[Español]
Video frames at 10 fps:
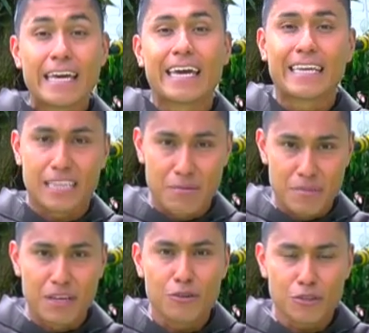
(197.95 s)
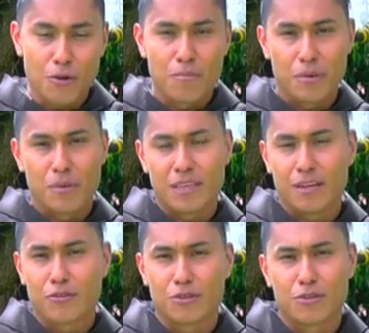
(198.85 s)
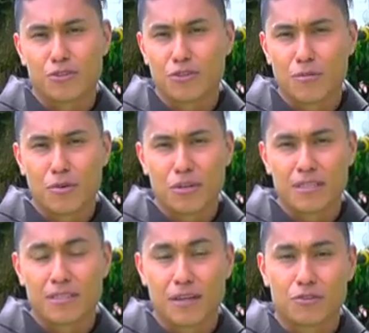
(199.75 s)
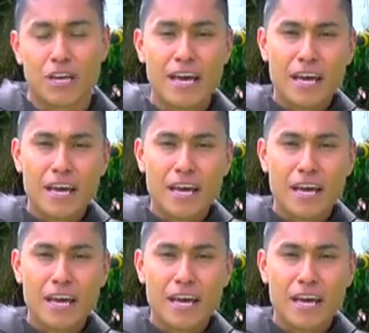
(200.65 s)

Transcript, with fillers: que también nos compromete a nosotros como cristianos.